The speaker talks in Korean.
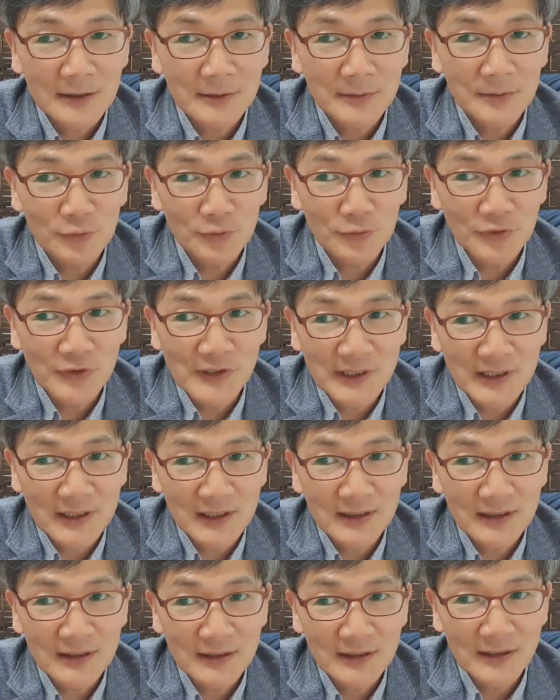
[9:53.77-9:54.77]
하나님이
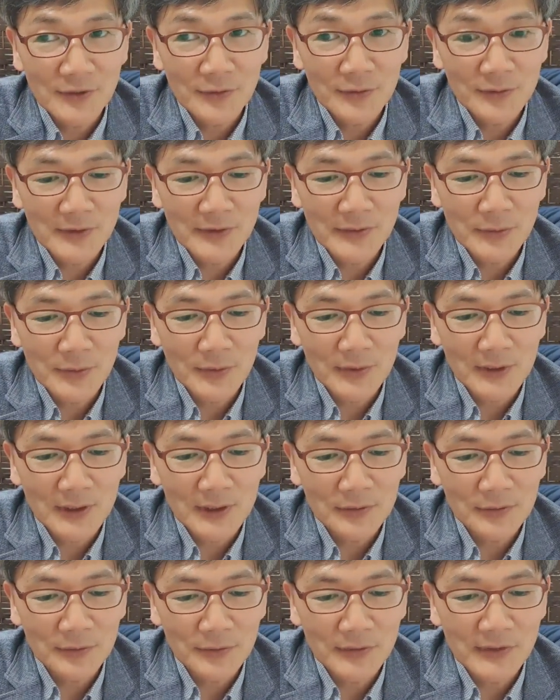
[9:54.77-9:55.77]
누구신가 예수
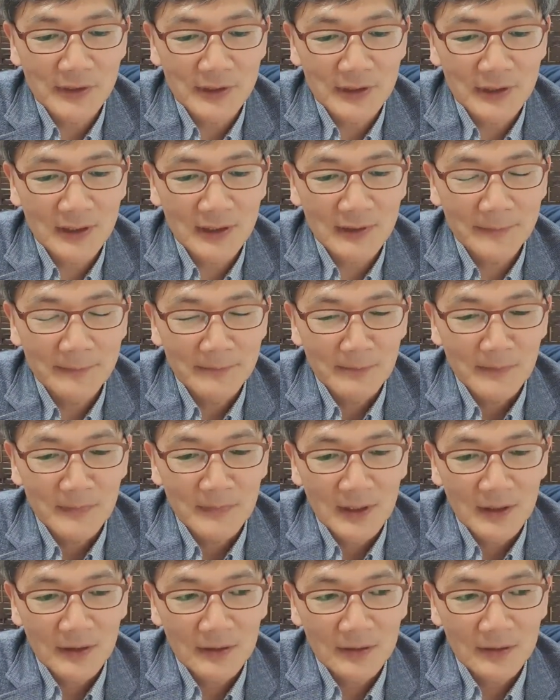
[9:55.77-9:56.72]
그리스도가 누구신가